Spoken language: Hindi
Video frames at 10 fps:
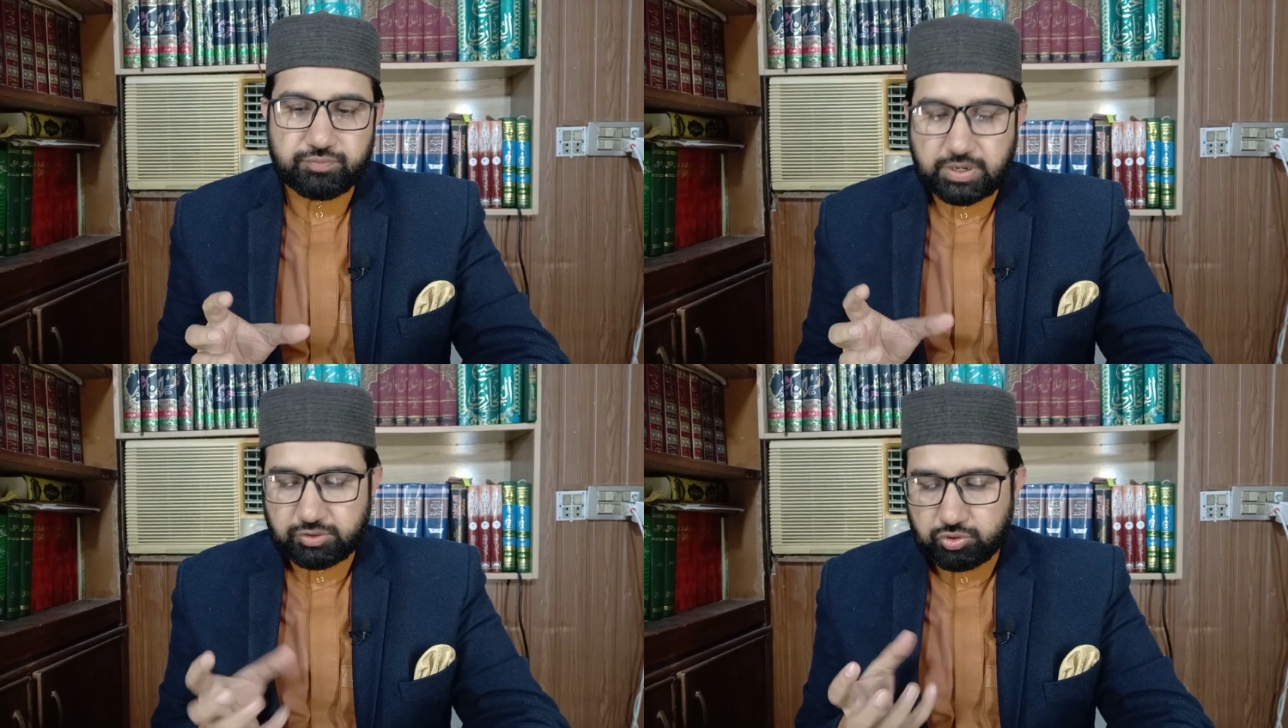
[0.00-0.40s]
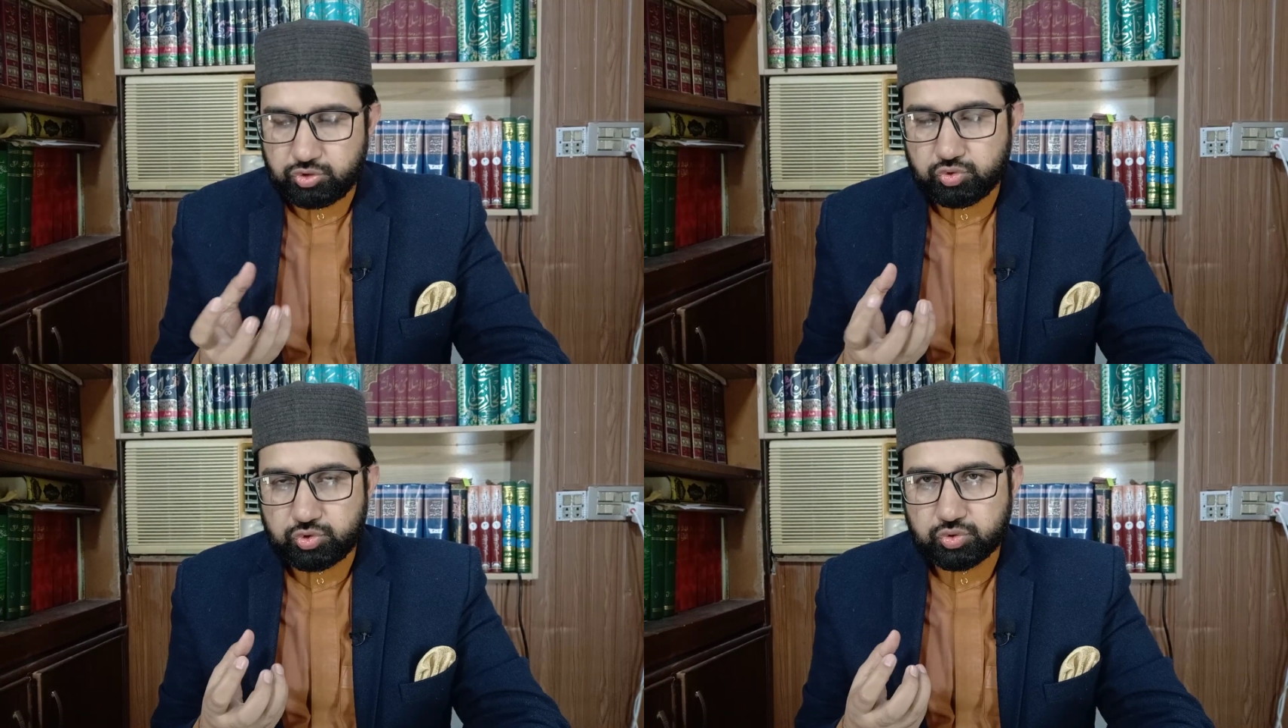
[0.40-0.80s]
वक्त को
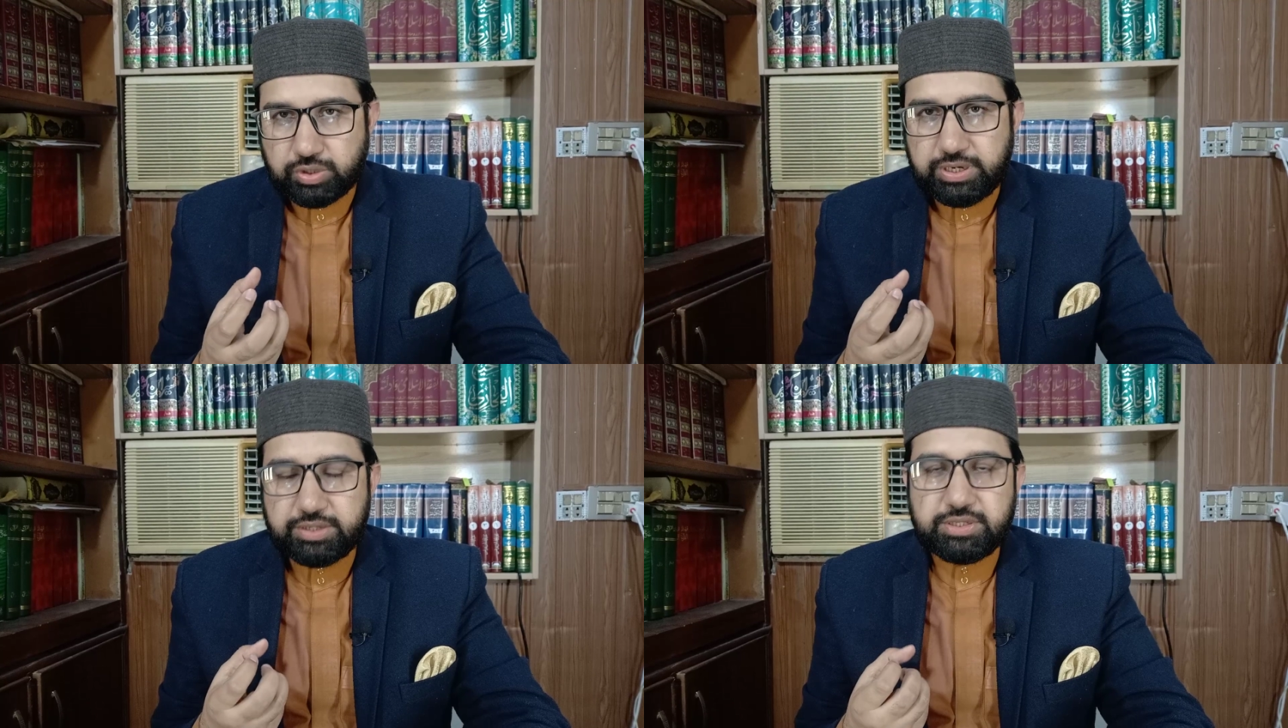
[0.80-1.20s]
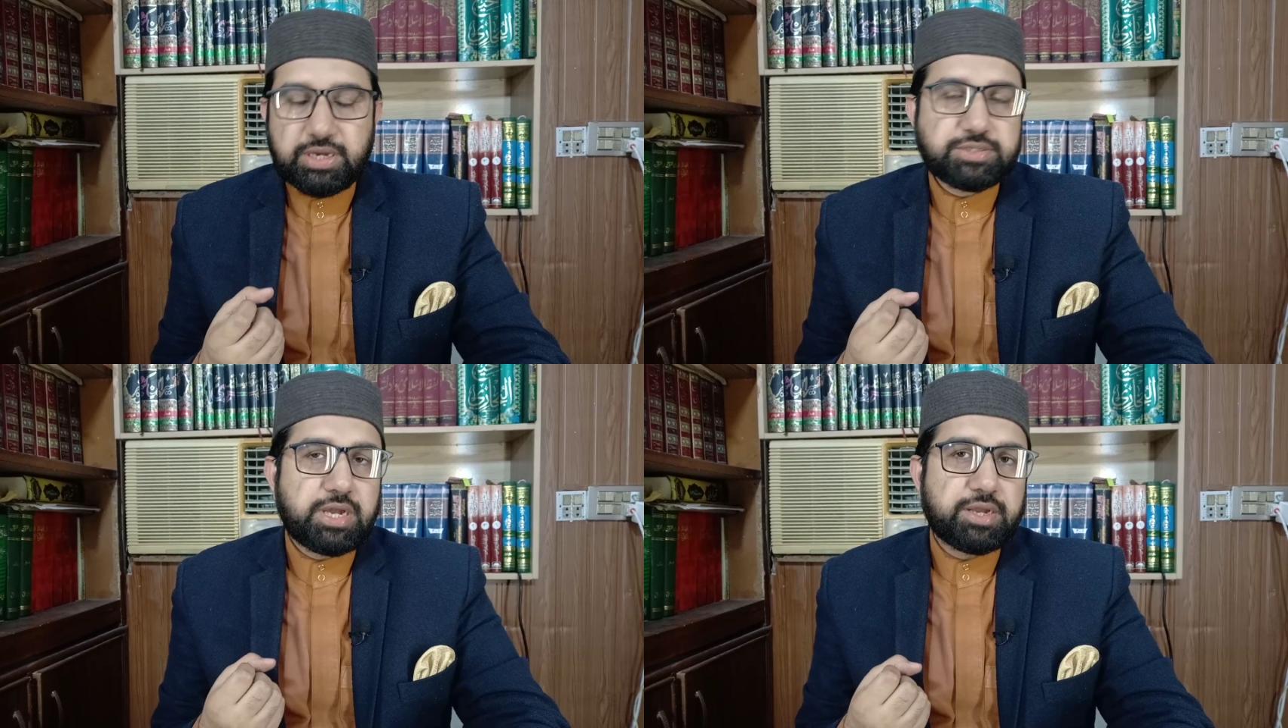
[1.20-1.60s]
यूँ सुकेड़
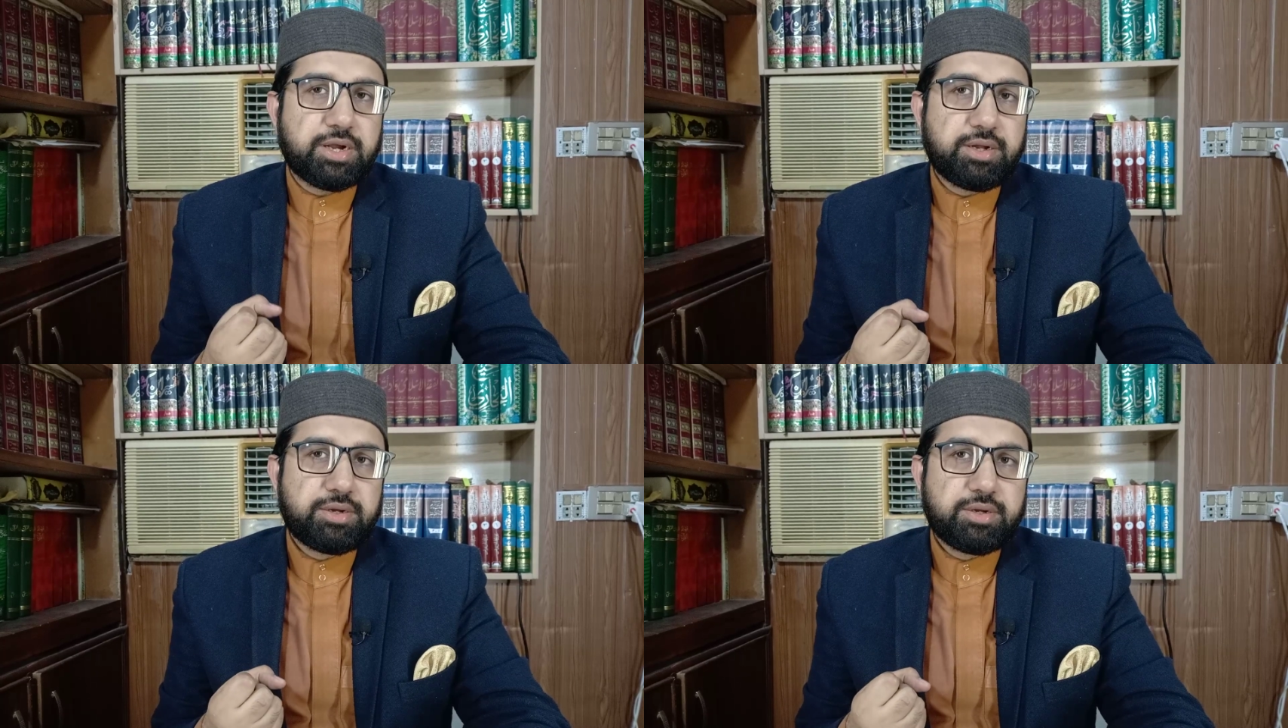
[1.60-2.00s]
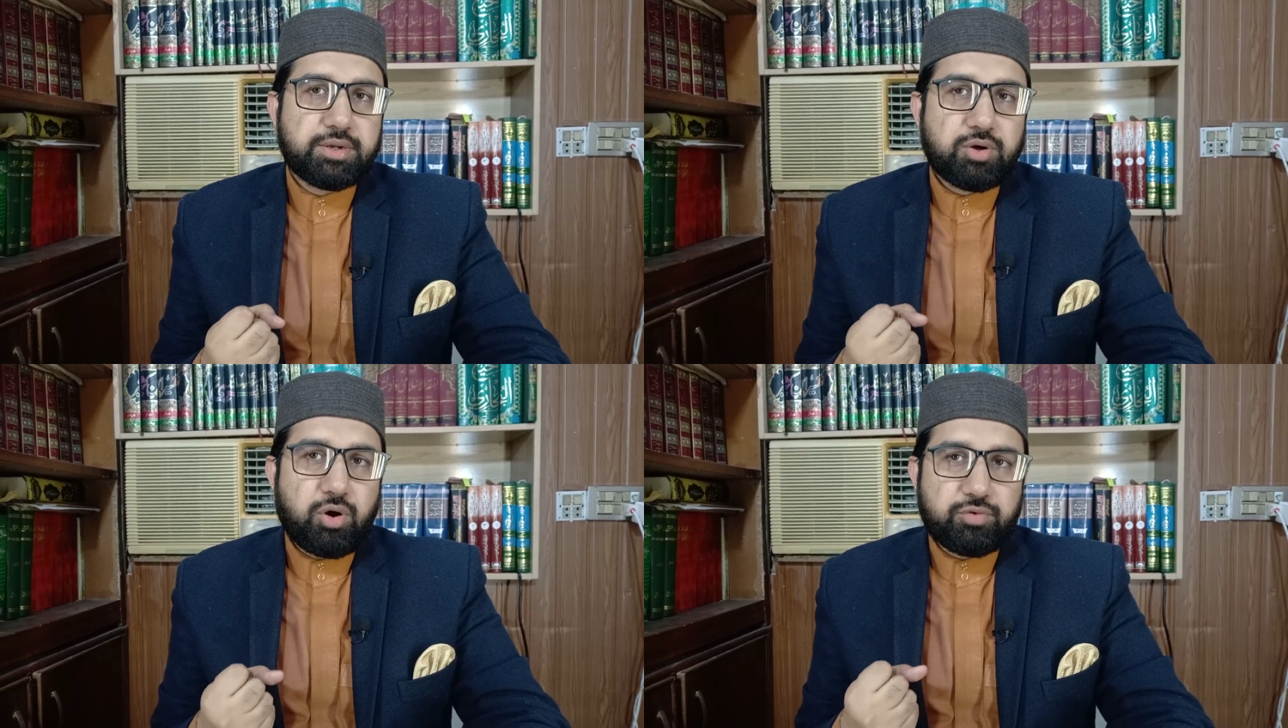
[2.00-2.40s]
दिया जाएगा
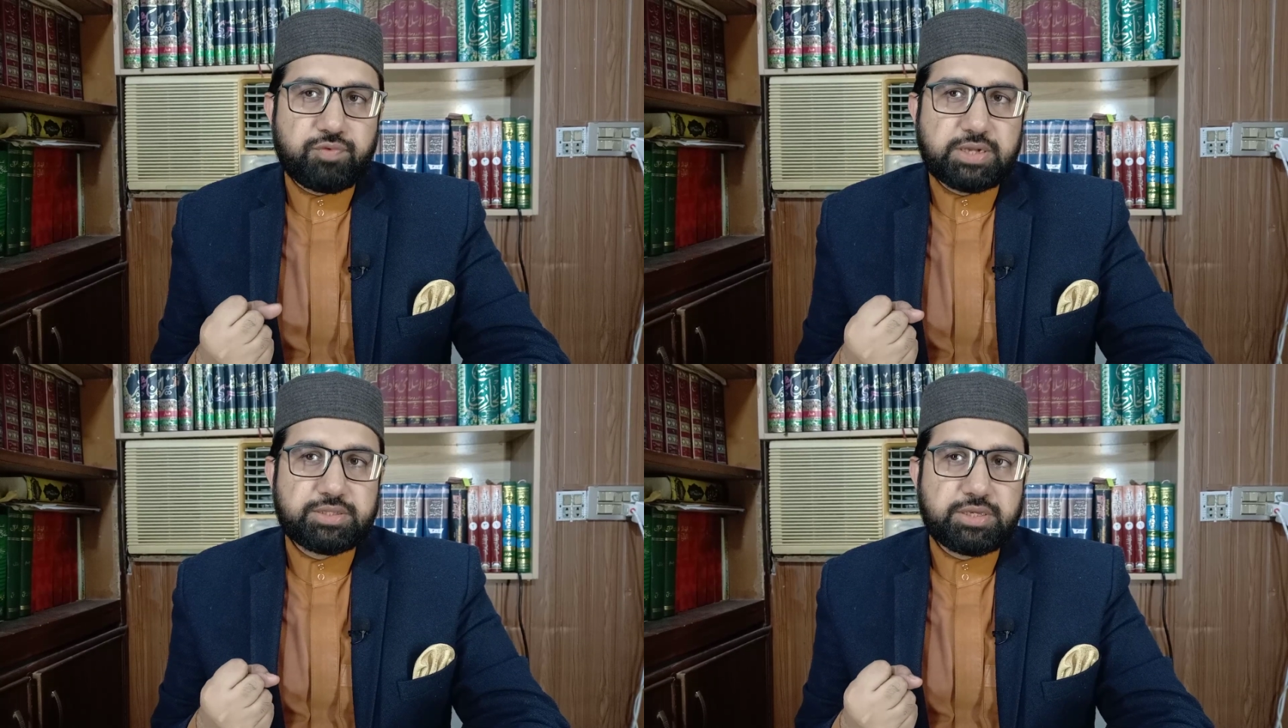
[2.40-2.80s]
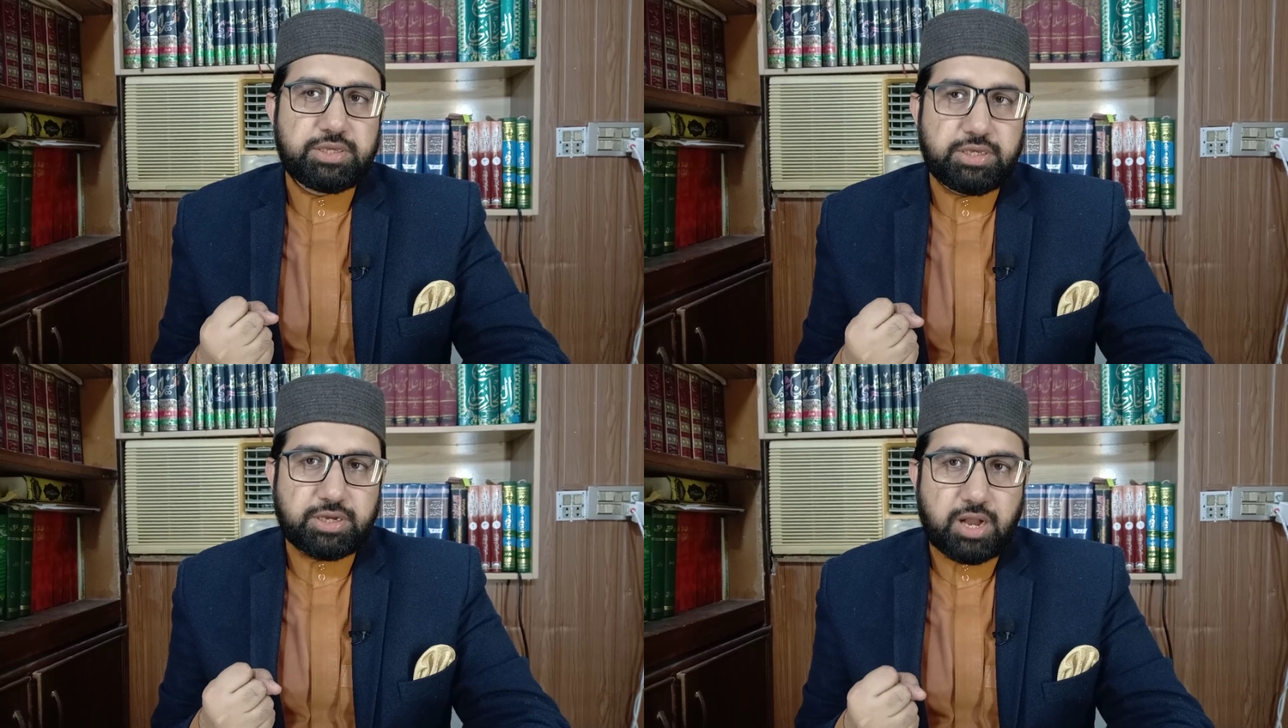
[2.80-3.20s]
और वक्त की
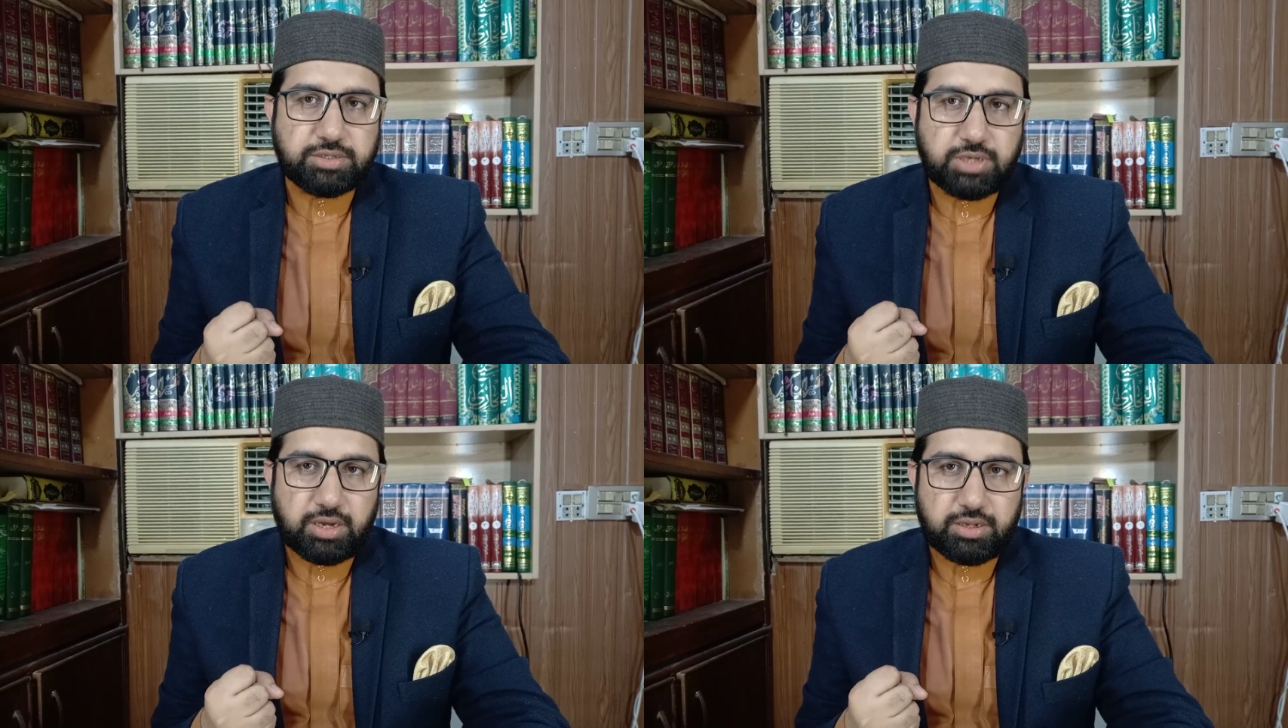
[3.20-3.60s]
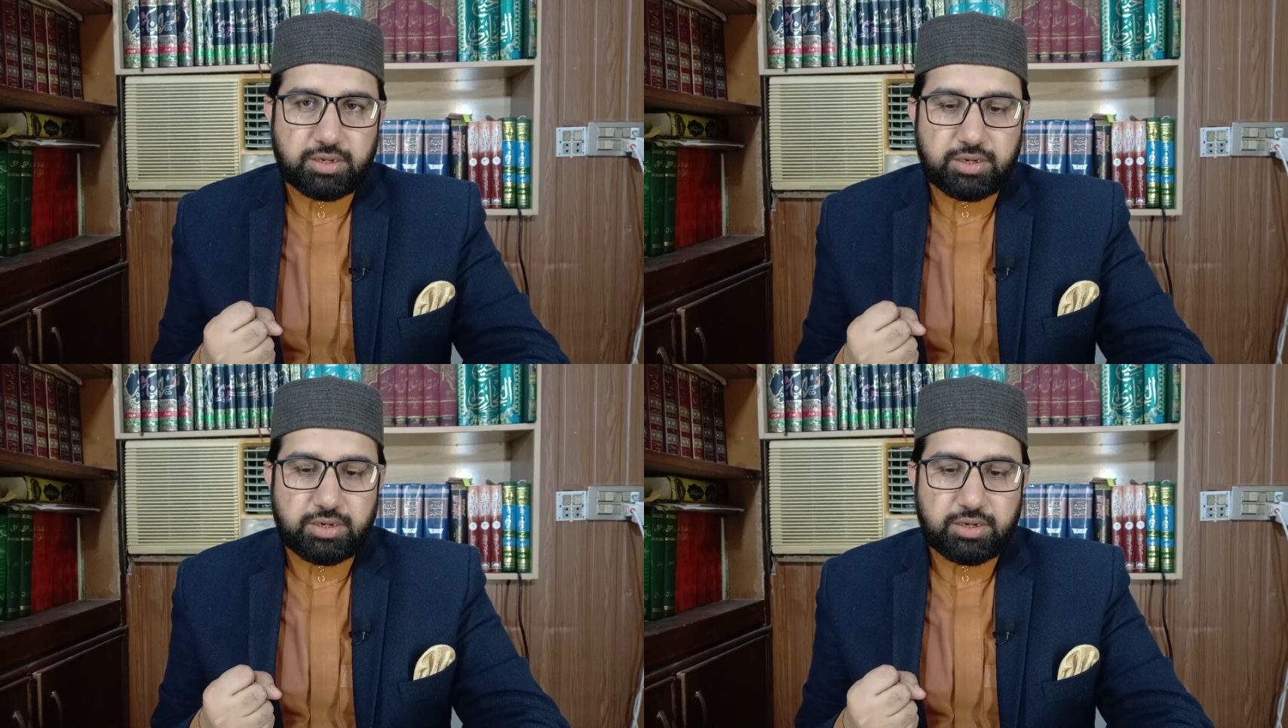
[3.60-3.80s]
इकाइयाँ